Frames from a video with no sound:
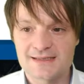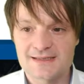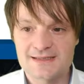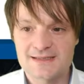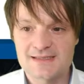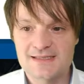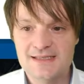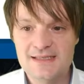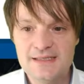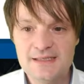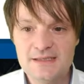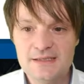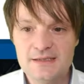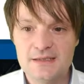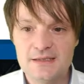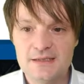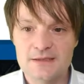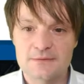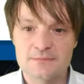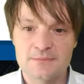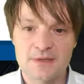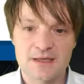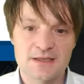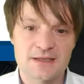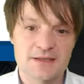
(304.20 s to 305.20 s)
Ziel,
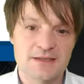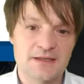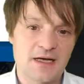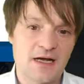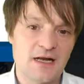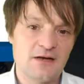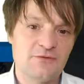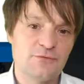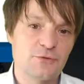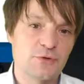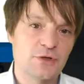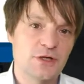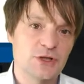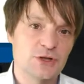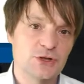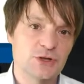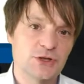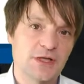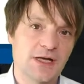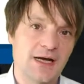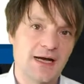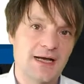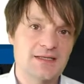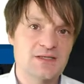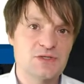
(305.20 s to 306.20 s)
ein Material von einer
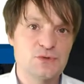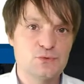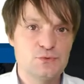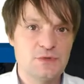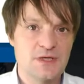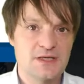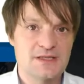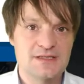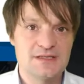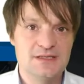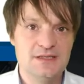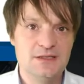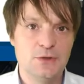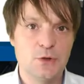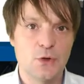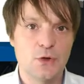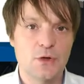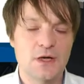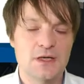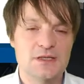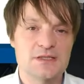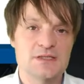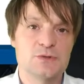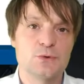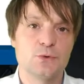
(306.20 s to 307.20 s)
Start zu einer
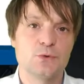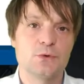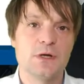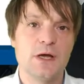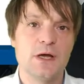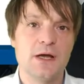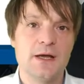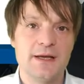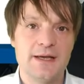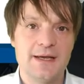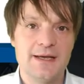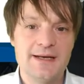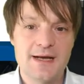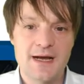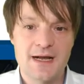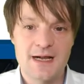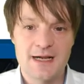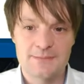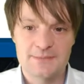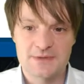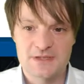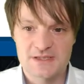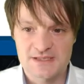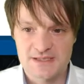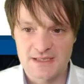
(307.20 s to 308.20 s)
Ziellokation
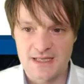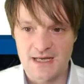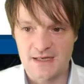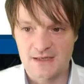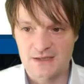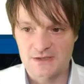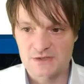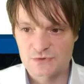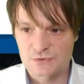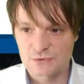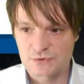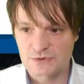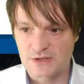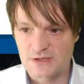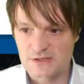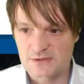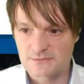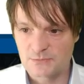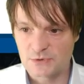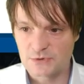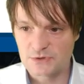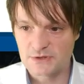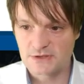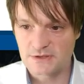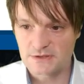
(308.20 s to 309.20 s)
innerhalb des Lagers zu
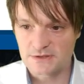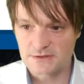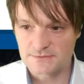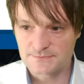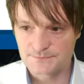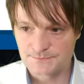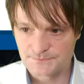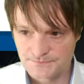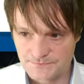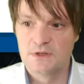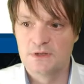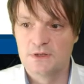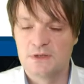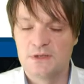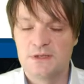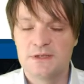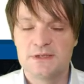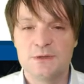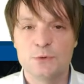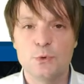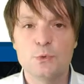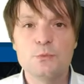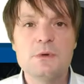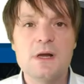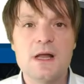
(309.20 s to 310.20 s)
transportieren.
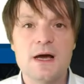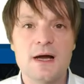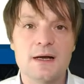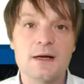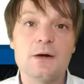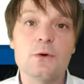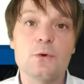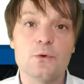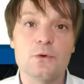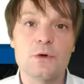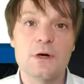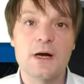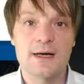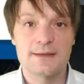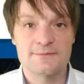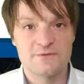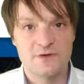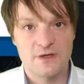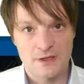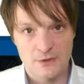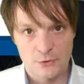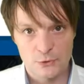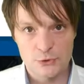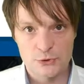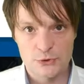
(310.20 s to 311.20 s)
Die Umlagerung haben
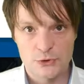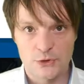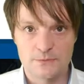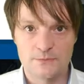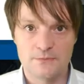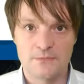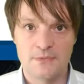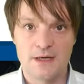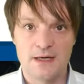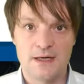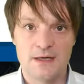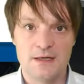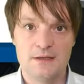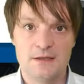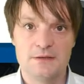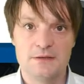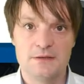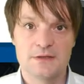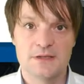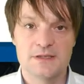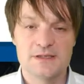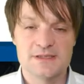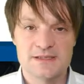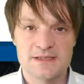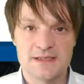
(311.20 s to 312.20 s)
wir auch schon mal
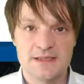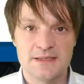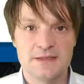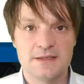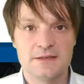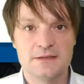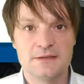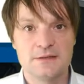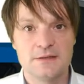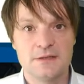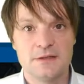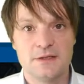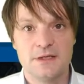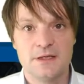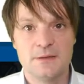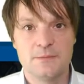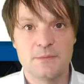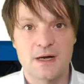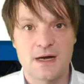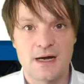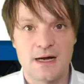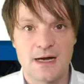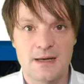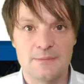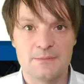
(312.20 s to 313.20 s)
gesehen im
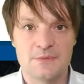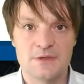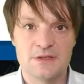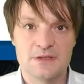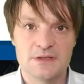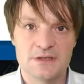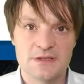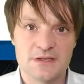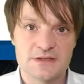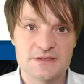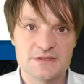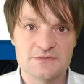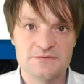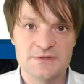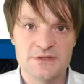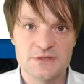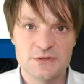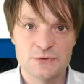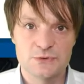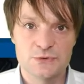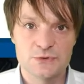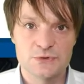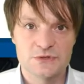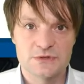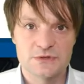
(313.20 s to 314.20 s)
Rahmen des
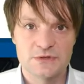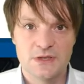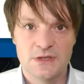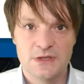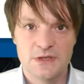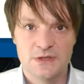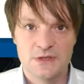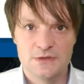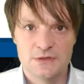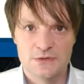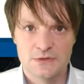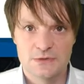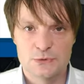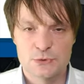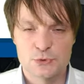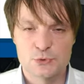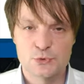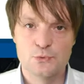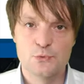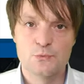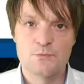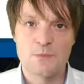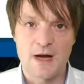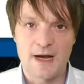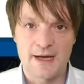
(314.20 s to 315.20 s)
Videos
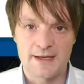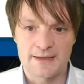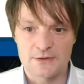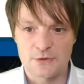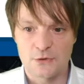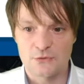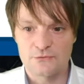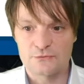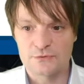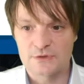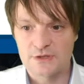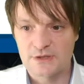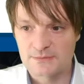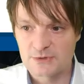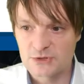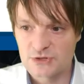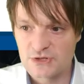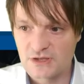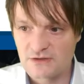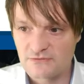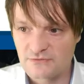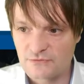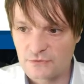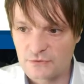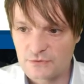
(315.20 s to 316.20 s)
zum Einkauf und der
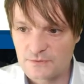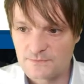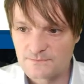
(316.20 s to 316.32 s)
Beschaffung.